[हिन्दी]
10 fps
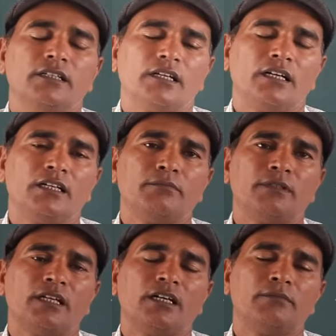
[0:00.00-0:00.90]
राम
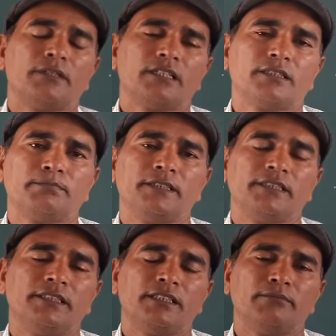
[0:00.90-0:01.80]
नाम रस
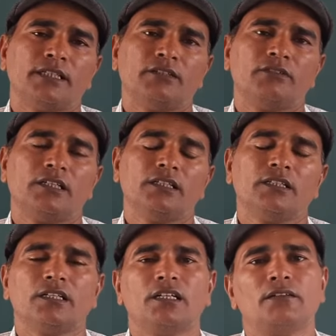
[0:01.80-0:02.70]
पीजे मनवा
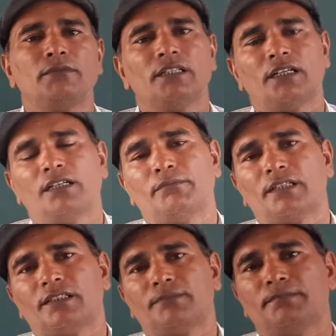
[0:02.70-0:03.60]
राम नाम
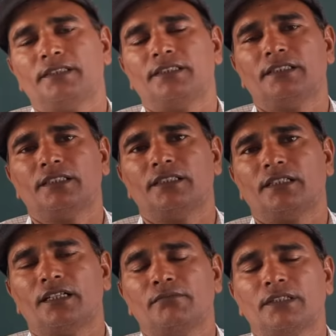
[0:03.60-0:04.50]
रस पीजे
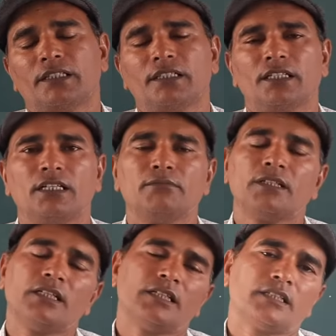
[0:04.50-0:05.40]
राम के नाम
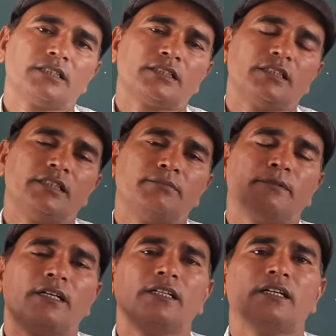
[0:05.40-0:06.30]
का रस का ही
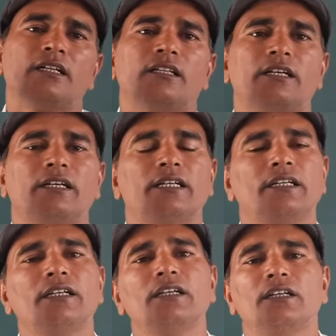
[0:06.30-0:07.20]
पान करना
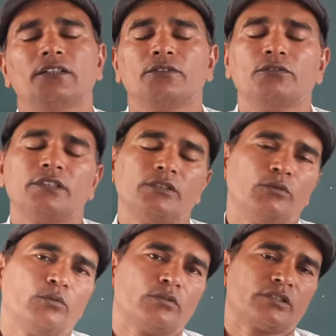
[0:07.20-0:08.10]
है क्योंकि
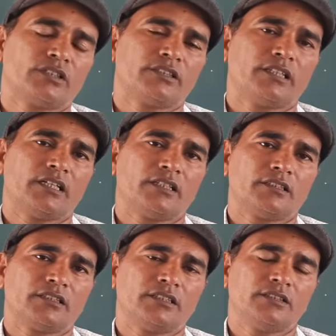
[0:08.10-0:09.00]
और संसार
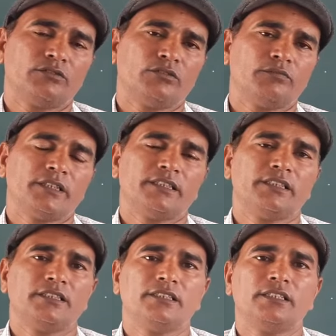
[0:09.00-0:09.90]
की जो भी
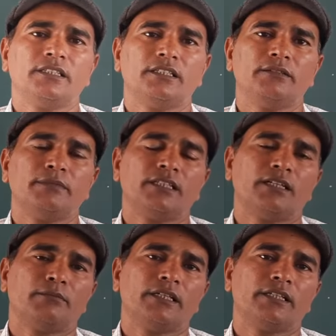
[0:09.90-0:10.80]
चीज़ें हैं
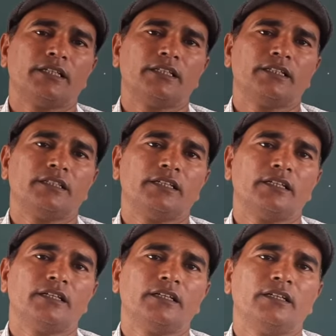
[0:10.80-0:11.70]
मीरा बाई कहती है